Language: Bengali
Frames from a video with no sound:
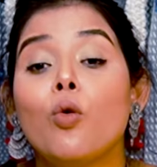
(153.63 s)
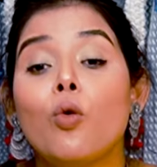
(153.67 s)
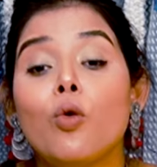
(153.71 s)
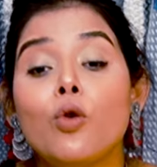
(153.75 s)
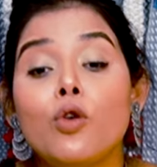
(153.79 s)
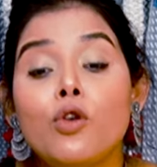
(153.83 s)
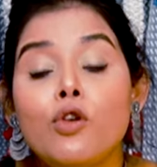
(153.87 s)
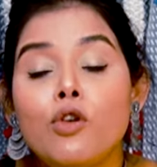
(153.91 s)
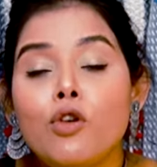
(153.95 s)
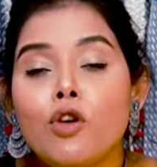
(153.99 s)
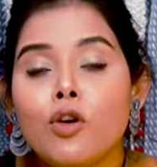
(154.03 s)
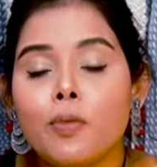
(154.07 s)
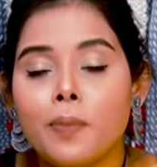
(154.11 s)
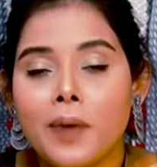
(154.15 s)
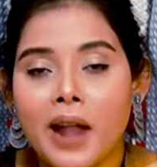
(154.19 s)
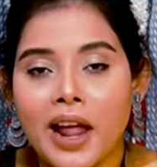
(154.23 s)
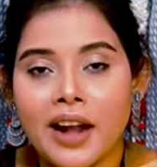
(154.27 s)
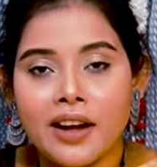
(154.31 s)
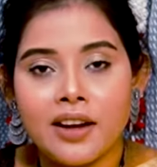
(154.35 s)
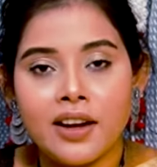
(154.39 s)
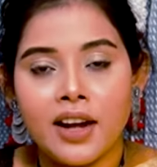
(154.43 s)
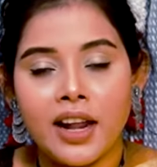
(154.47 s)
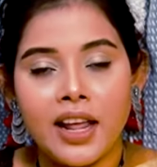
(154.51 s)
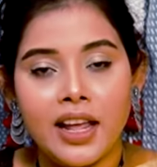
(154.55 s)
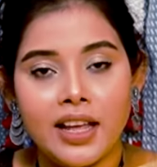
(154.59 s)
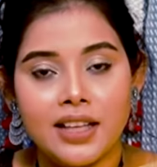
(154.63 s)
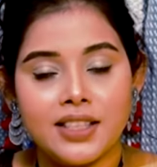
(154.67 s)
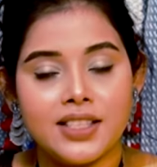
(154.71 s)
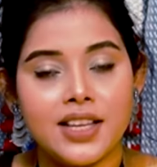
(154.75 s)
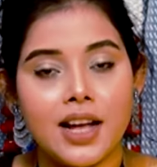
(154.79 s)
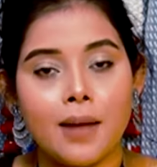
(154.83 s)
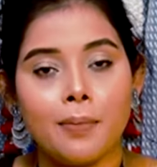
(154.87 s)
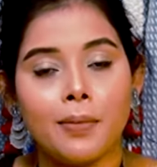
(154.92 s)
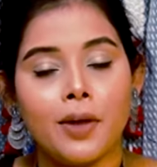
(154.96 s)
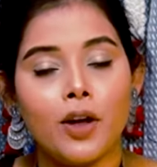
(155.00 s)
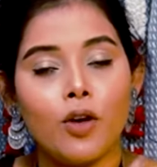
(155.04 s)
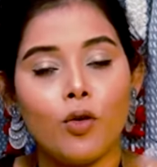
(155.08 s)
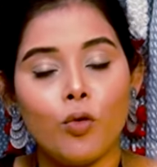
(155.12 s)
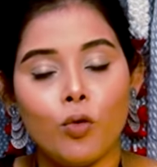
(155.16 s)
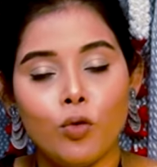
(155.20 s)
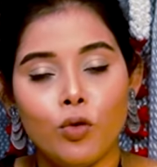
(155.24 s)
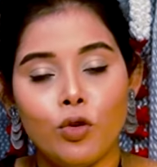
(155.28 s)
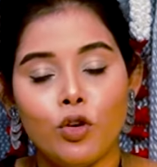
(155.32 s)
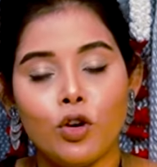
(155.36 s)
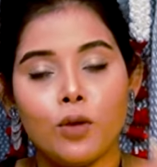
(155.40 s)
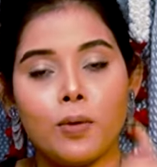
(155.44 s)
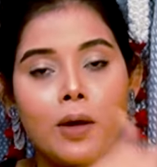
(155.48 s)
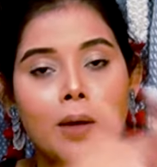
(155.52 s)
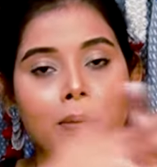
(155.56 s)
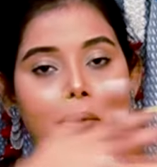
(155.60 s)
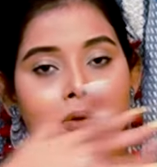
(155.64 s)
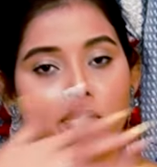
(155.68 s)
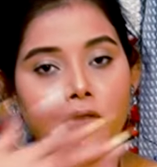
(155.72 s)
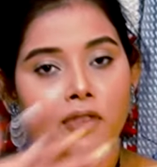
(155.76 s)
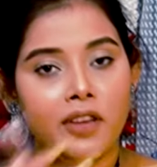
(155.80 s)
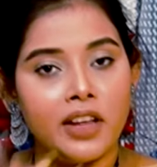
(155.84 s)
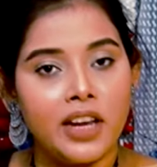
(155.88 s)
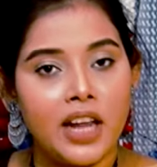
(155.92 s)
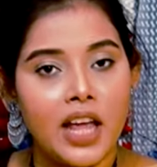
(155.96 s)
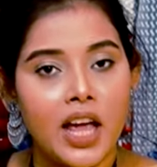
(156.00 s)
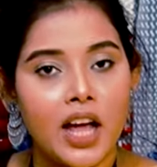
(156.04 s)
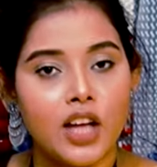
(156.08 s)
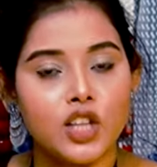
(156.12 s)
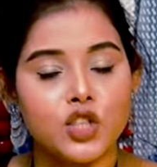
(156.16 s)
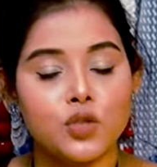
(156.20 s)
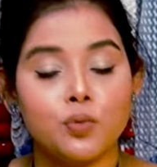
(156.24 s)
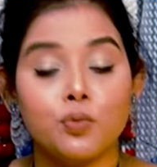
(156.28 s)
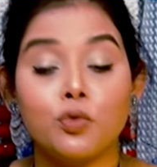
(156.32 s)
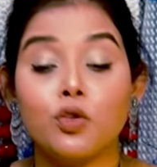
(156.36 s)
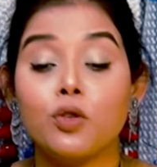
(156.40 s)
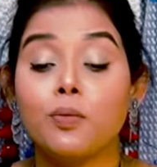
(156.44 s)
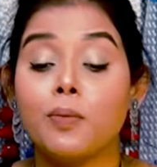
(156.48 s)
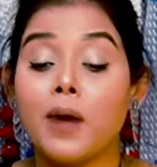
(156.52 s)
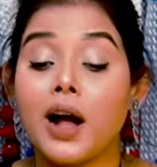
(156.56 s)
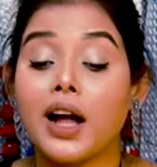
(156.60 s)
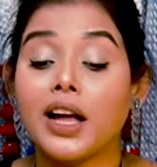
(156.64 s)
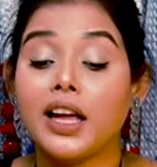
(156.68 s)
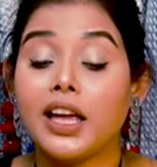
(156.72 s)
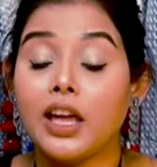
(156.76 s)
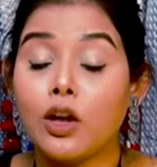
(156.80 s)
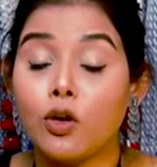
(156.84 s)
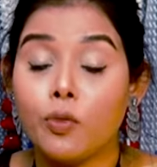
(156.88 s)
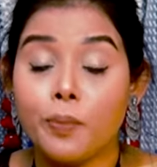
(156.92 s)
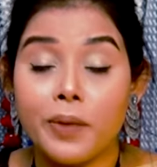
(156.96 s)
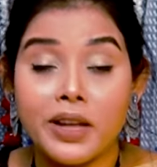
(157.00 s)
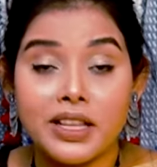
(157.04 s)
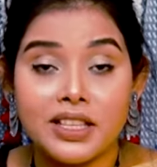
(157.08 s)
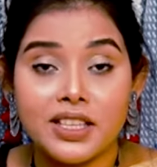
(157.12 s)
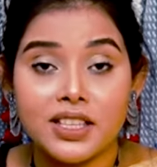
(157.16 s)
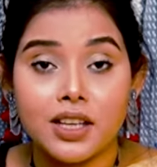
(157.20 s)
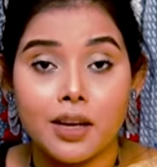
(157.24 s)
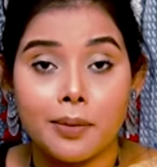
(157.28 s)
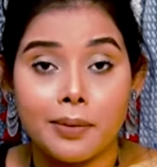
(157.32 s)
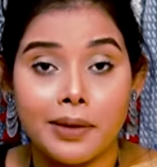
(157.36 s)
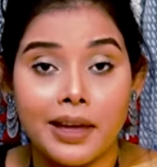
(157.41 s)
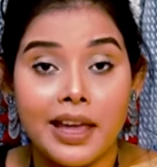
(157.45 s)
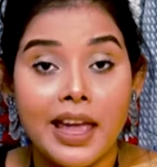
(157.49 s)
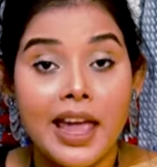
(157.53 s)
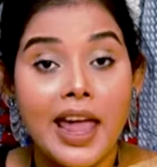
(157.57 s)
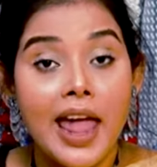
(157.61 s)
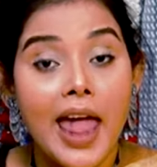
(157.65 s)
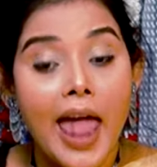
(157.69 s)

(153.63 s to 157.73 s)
অন্য প্ল্যান নেই যে আমরা অন্যভাবে ফিরে আসব বা কেউ বেঁচে যাবে